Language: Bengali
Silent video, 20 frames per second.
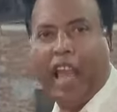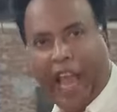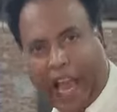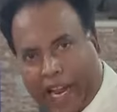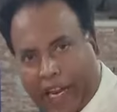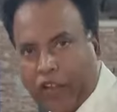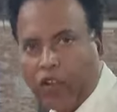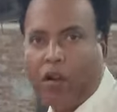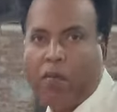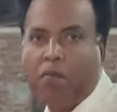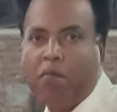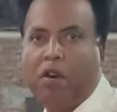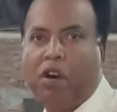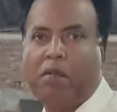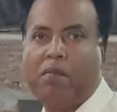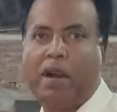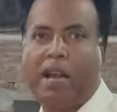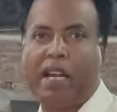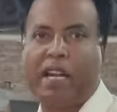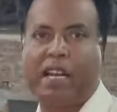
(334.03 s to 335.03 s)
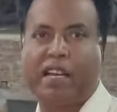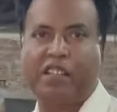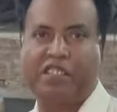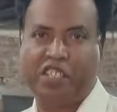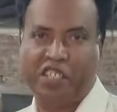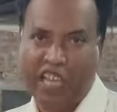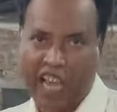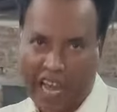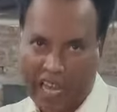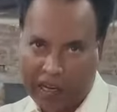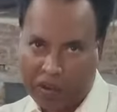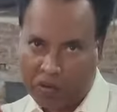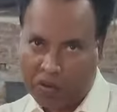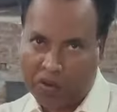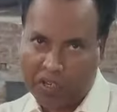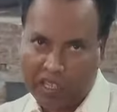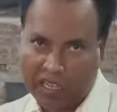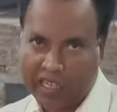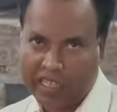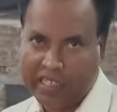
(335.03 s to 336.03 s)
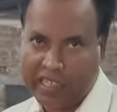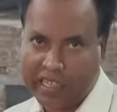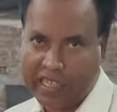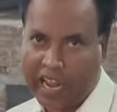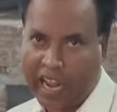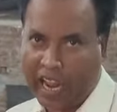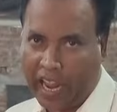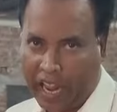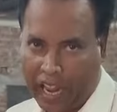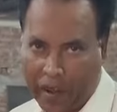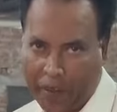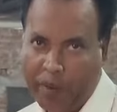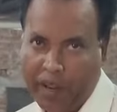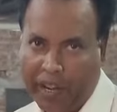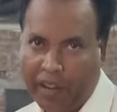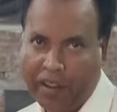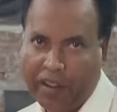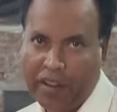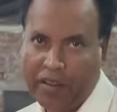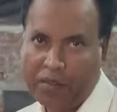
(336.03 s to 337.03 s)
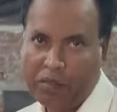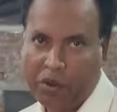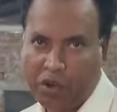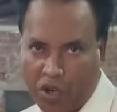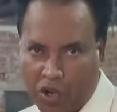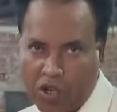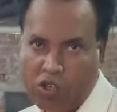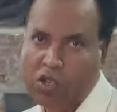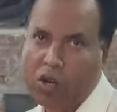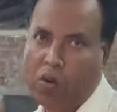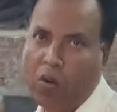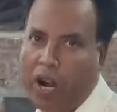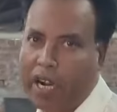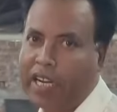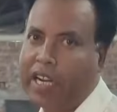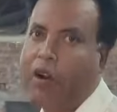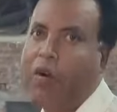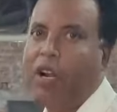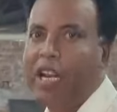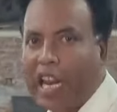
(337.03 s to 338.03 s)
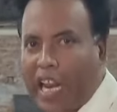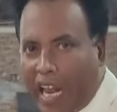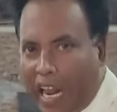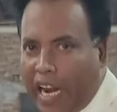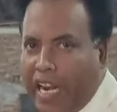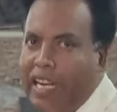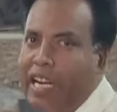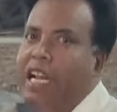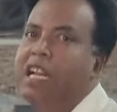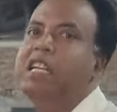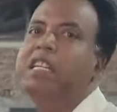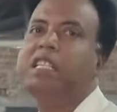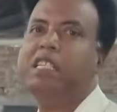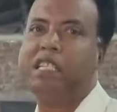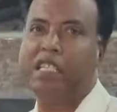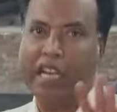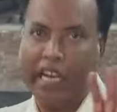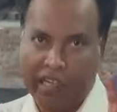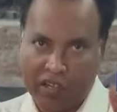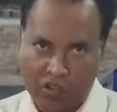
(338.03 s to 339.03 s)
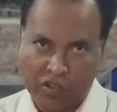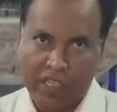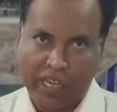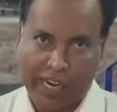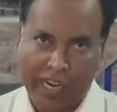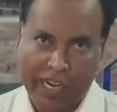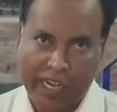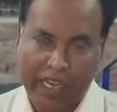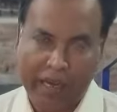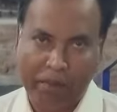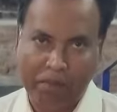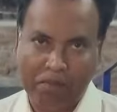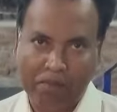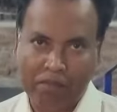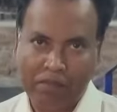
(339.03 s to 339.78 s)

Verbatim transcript: এক নম্বর মানের জিয়ার গোল্ডের যেটা হেভি পনেরোশো ওয়াটের ওইটা লাগাই না সেটাও দেখাইলাম